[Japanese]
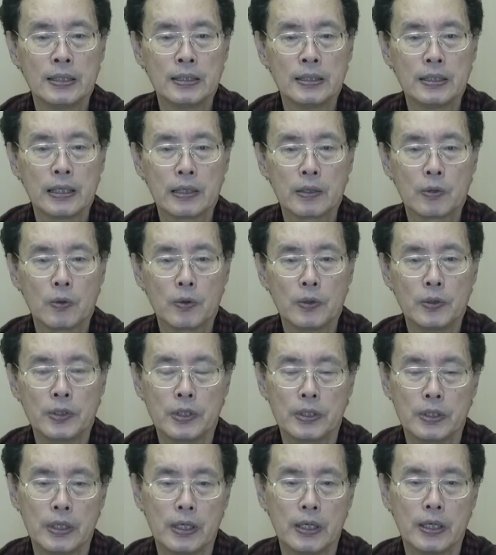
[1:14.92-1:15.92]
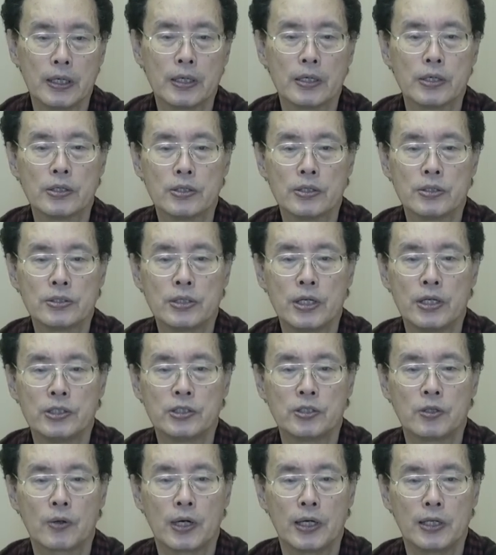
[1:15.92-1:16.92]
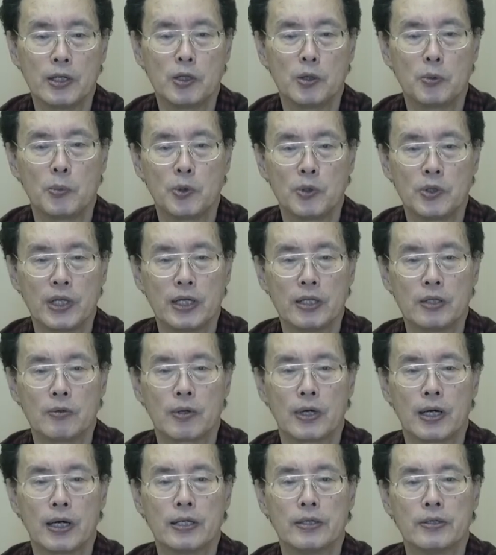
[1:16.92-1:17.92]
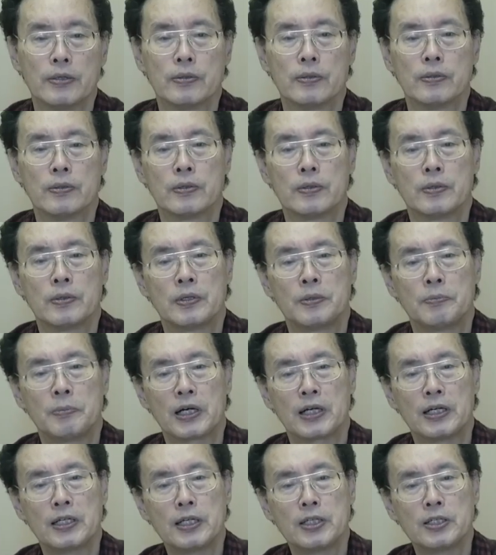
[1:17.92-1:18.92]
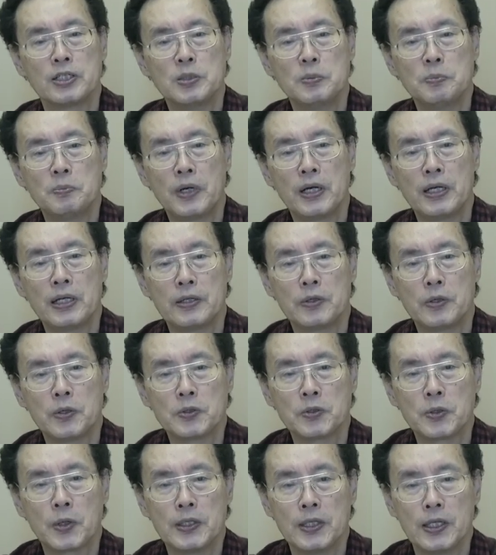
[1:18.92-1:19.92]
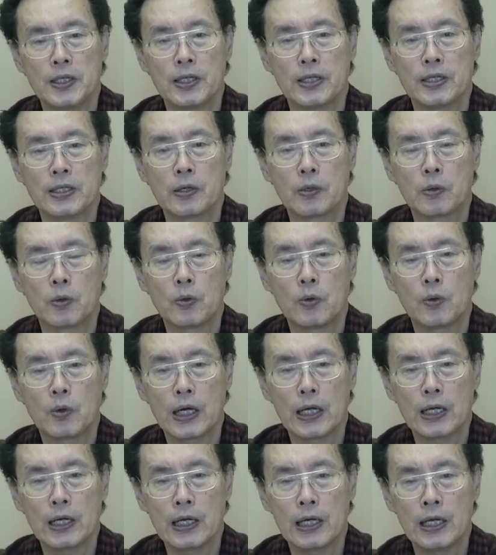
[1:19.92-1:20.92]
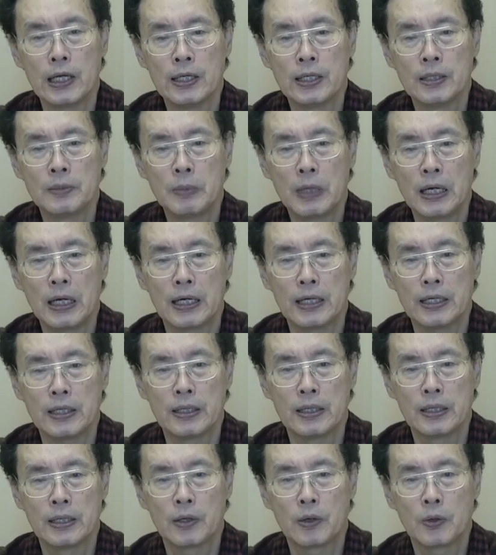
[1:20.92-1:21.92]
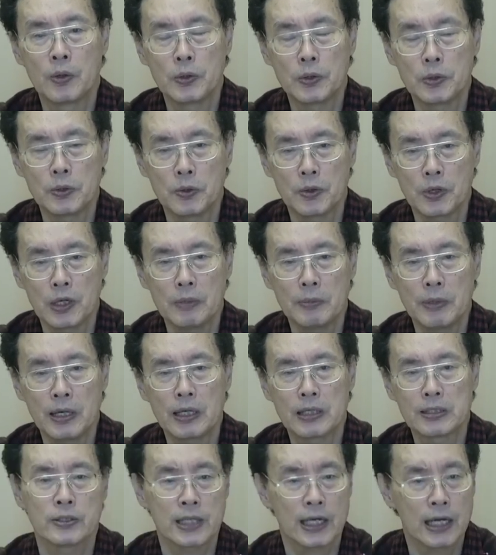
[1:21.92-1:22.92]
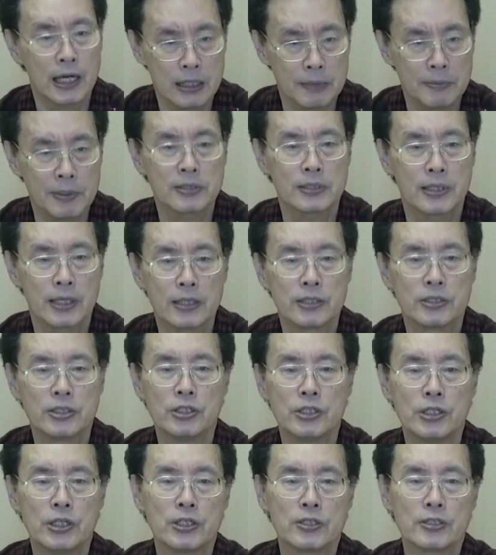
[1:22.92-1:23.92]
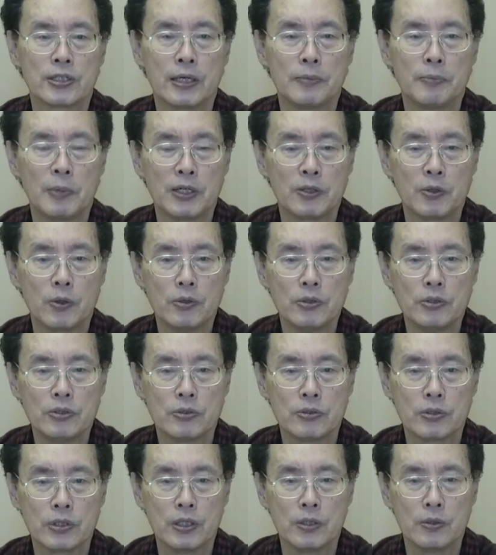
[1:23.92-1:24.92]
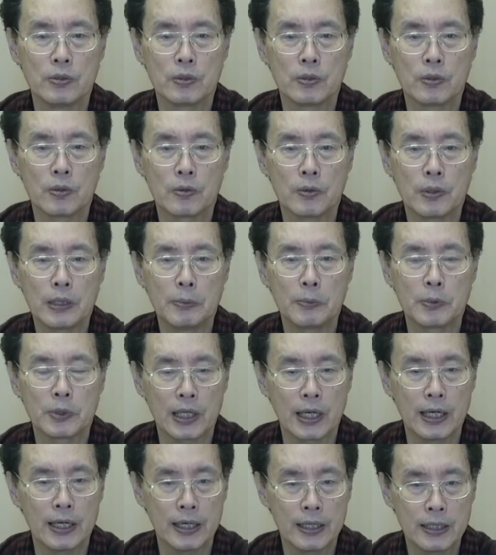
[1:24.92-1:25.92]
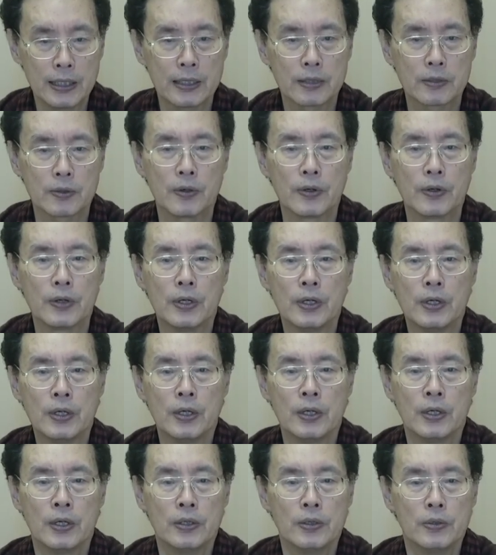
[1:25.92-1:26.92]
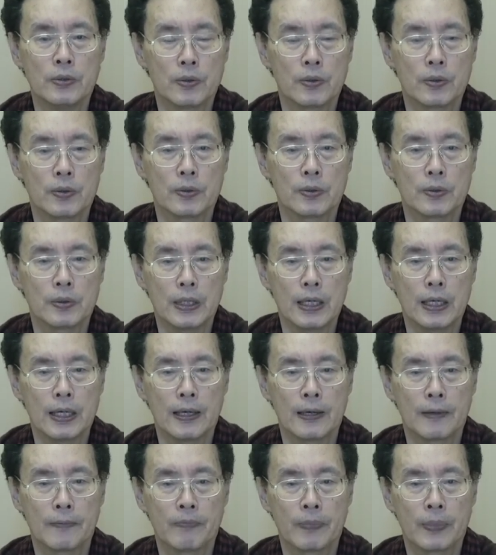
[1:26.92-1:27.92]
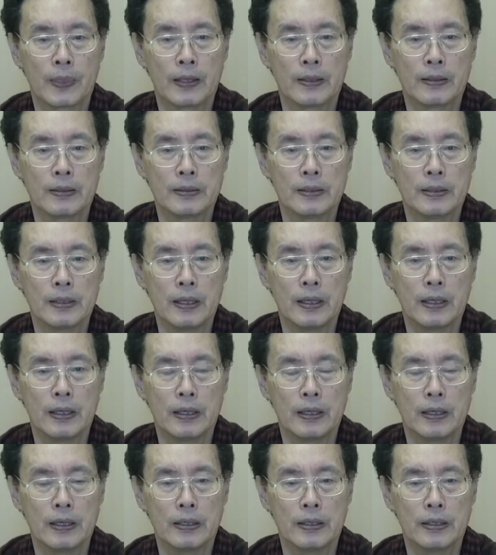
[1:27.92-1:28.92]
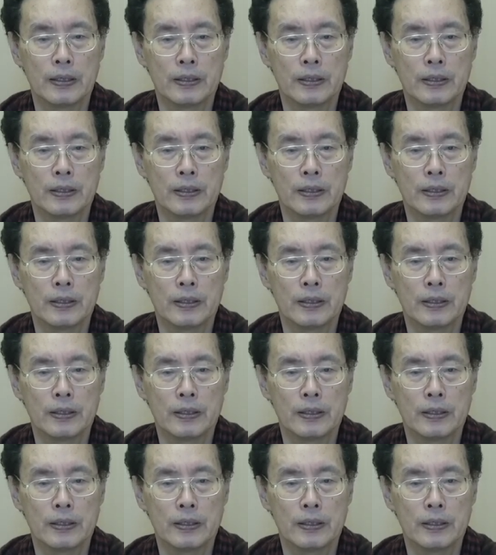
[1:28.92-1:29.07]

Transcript: でここに来て政治と金の問題とかいう、まあ、かなり心配な要素が出てきてここからまあほっとけば下がりますね支持率が、まあ、40切るとこれはもう大変だということでで